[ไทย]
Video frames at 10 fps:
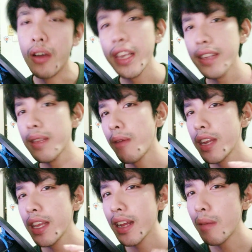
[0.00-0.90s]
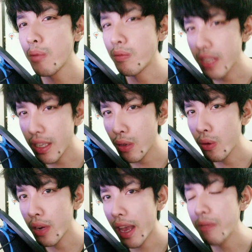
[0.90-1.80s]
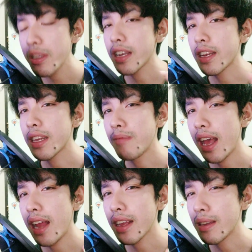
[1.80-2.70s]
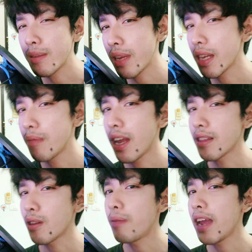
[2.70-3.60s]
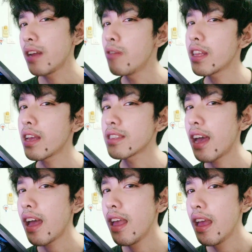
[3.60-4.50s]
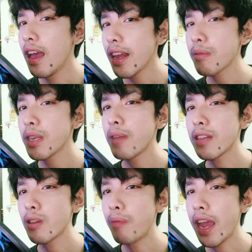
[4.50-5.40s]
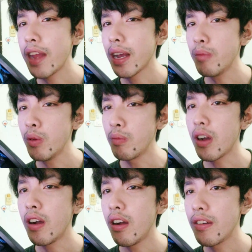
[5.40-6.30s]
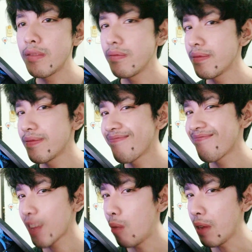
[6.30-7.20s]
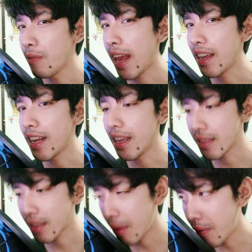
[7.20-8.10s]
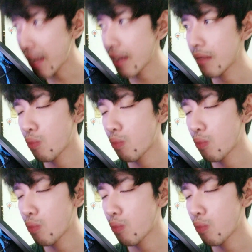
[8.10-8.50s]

โอเคสำหรับวันนี้นะครับผม See you นะฮะไว้เจอกันคลิปหน้าแล้วกันจะเป็นคลิปอะไรต่อไปหรือว่าอยากจะให้ทำคลิปอะไรต่อไปนะครับผมก็คอมเมนต์ไว้ได้นะฮะสำหรับวันนี้